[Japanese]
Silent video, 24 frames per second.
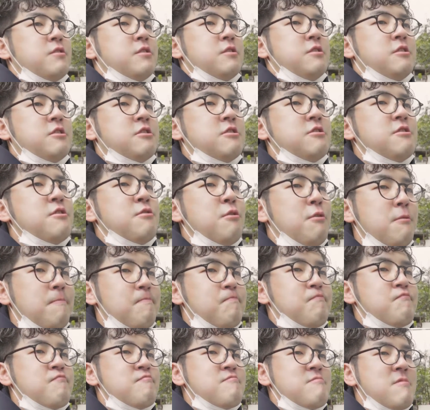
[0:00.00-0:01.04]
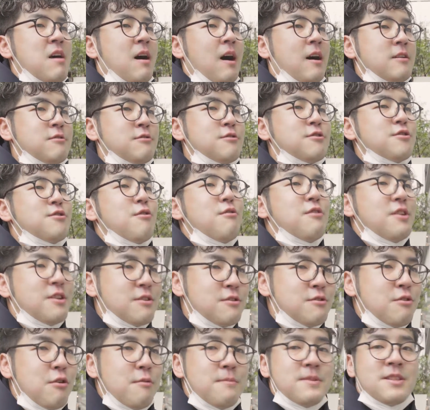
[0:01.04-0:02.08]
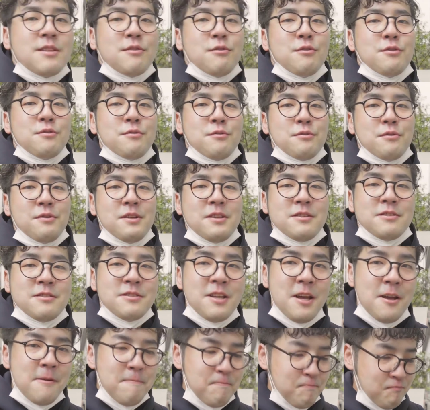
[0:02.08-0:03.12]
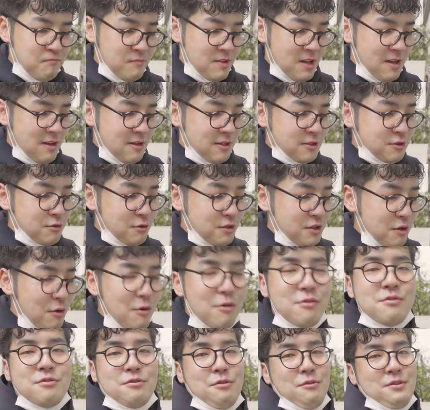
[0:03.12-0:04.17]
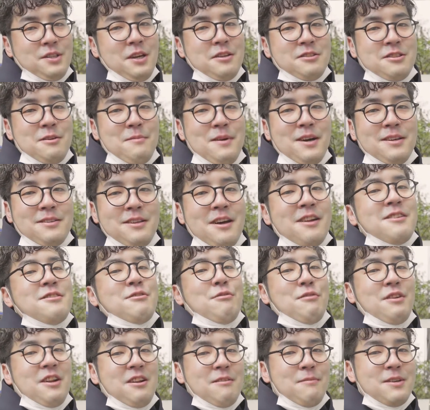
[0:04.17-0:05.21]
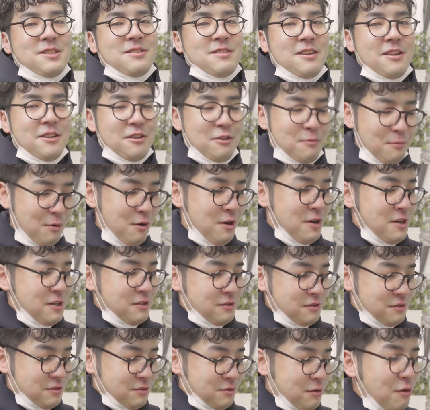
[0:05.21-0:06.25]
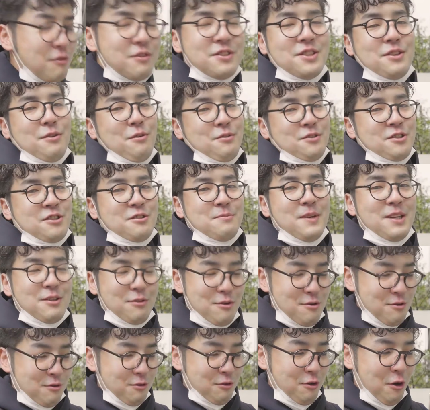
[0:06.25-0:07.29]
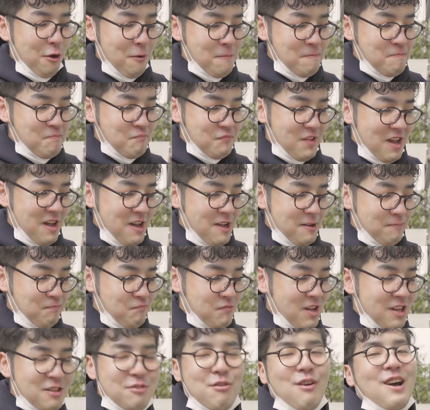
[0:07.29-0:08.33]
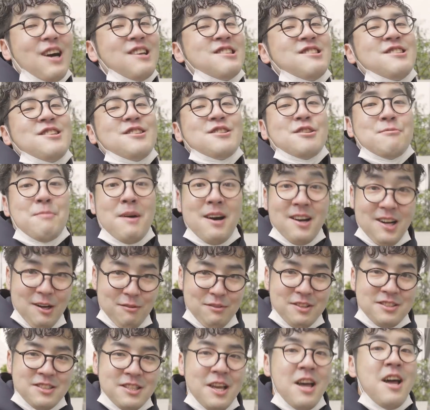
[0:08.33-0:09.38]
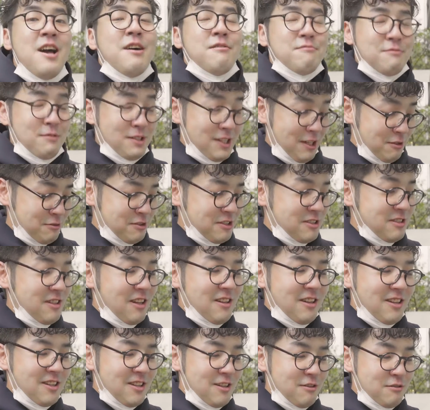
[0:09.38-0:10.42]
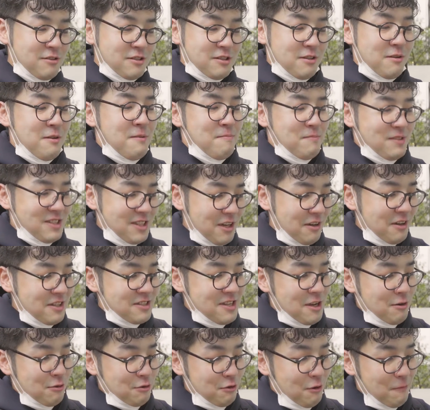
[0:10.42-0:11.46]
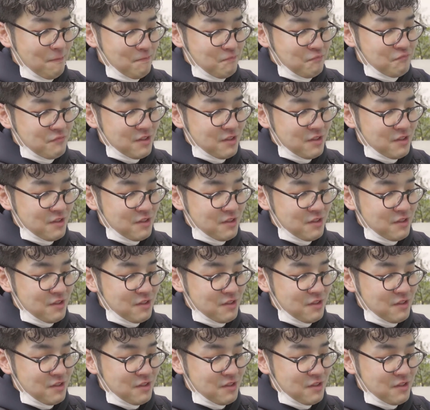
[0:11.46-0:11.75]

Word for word: 西日本初上陸のお店ということでですね、えー、非常に多くのお客様が並んでおられましたけれども特におすすめというこの、えー、なんとかチーズバーガーをですね私いただいているんです見てくださいこの